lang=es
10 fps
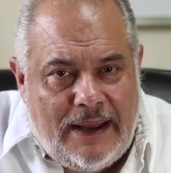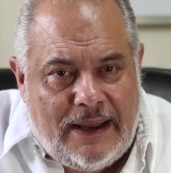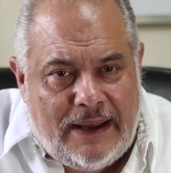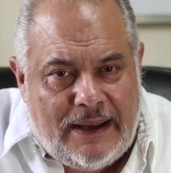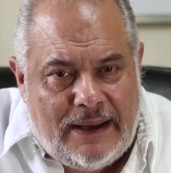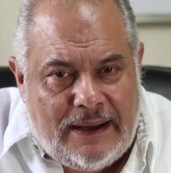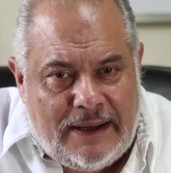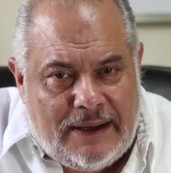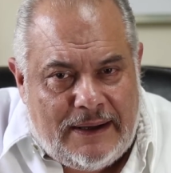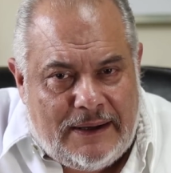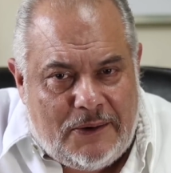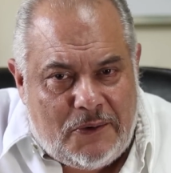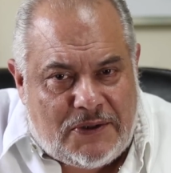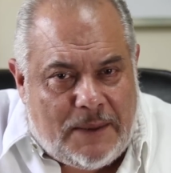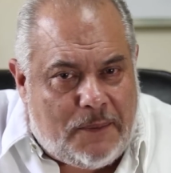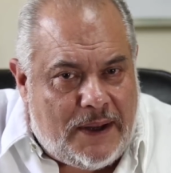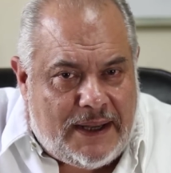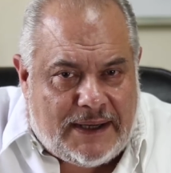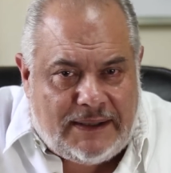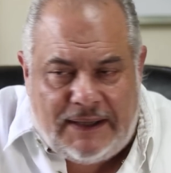Eh, usted
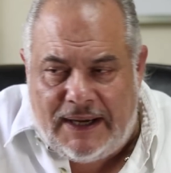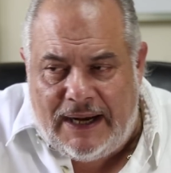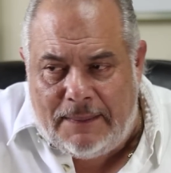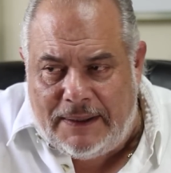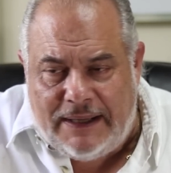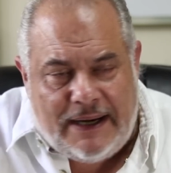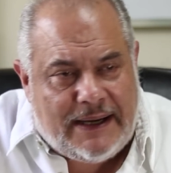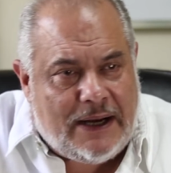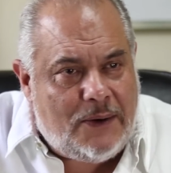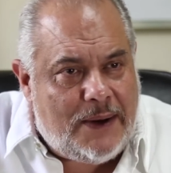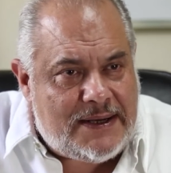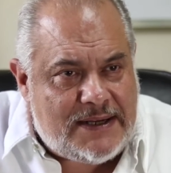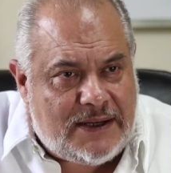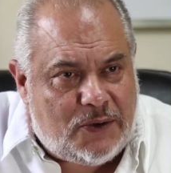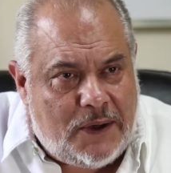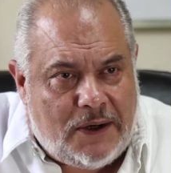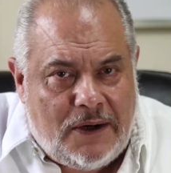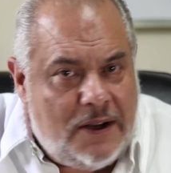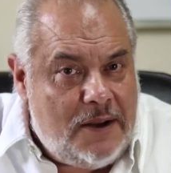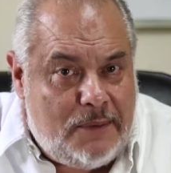puede criticar la manera en que lo hace en Twitter,
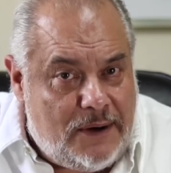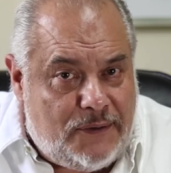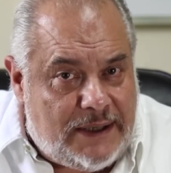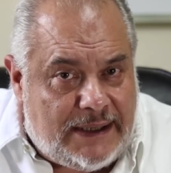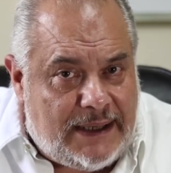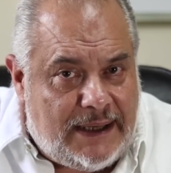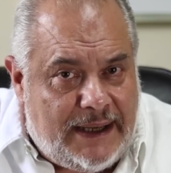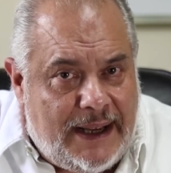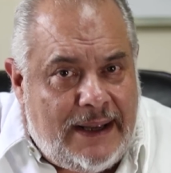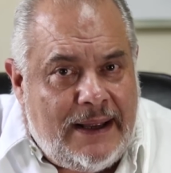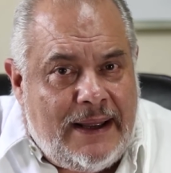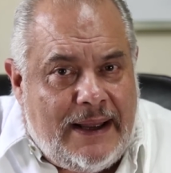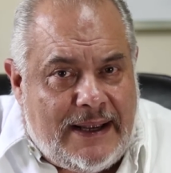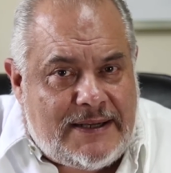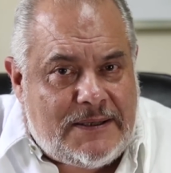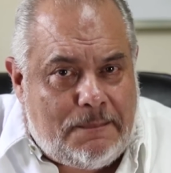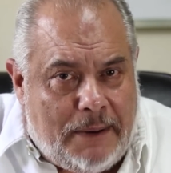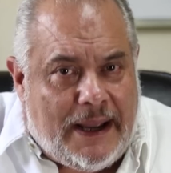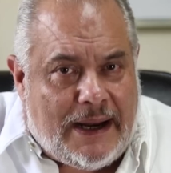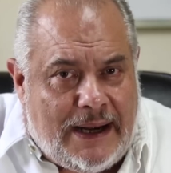pero al final del día es
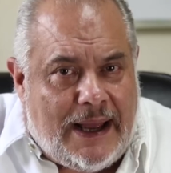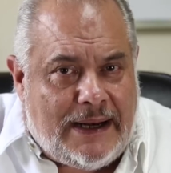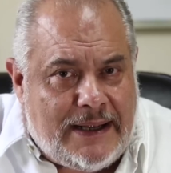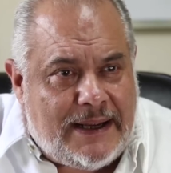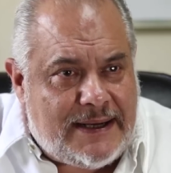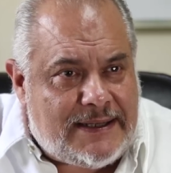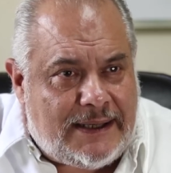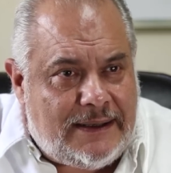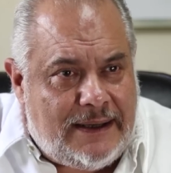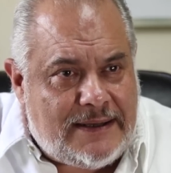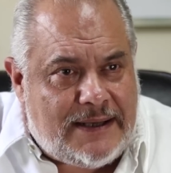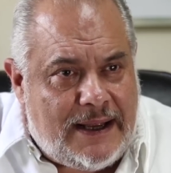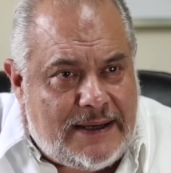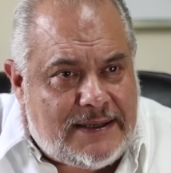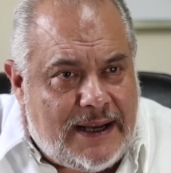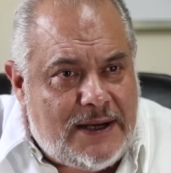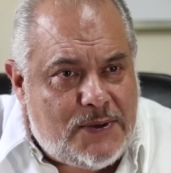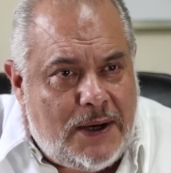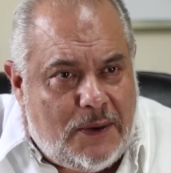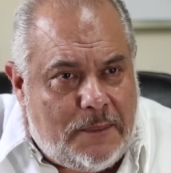pegarle a alguien que está, en el
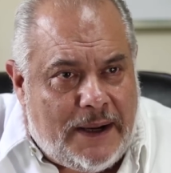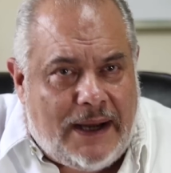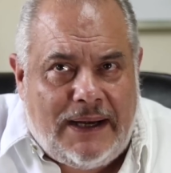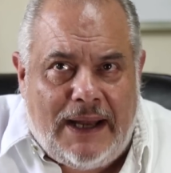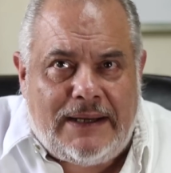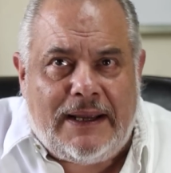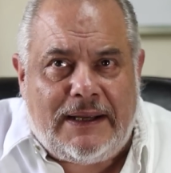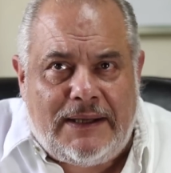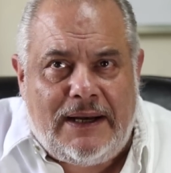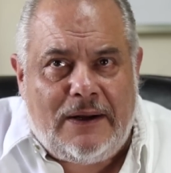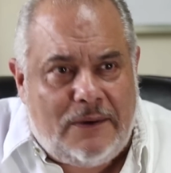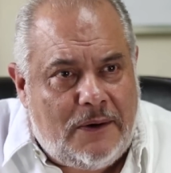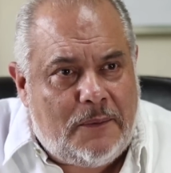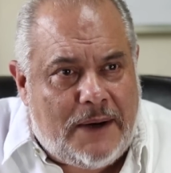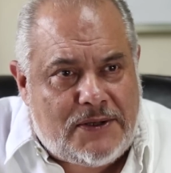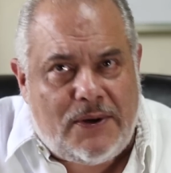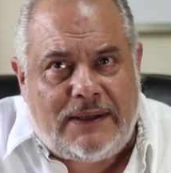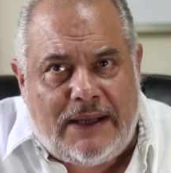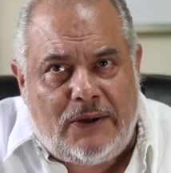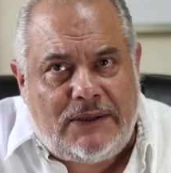suelo, pegarle a alguien que tiene los, brazos
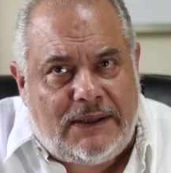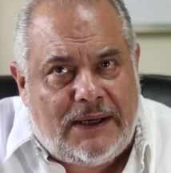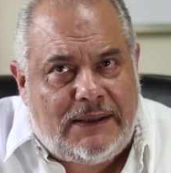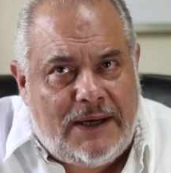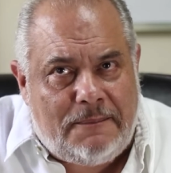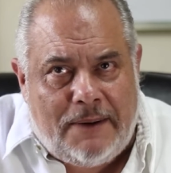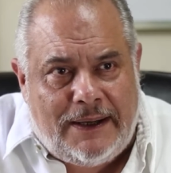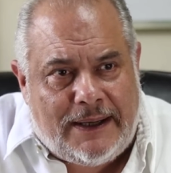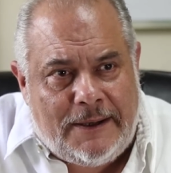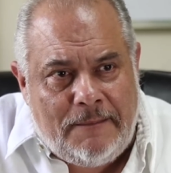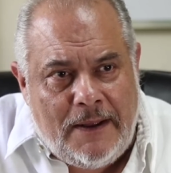atados detrás de la espalda,